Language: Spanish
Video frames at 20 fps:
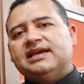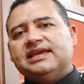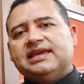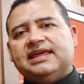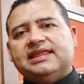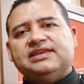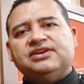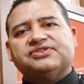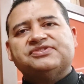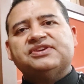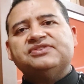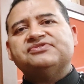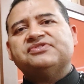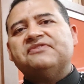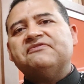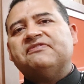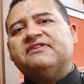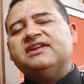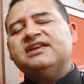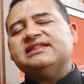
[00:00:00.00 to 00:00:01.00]
Que Dios en su
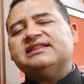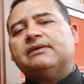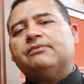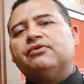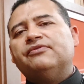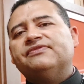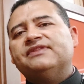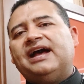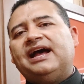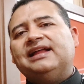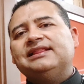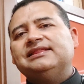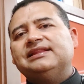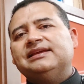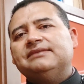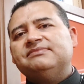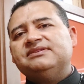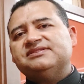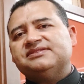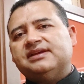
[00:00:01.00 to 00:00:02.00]
infinita bondad
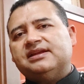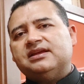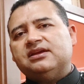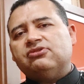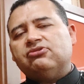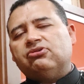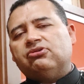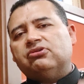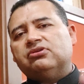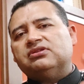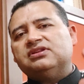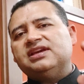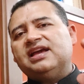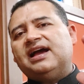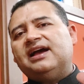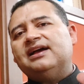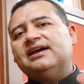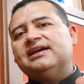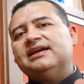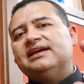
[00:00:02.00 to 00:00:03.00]
y
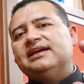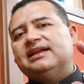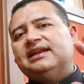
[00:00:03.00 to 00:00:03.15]
misericordia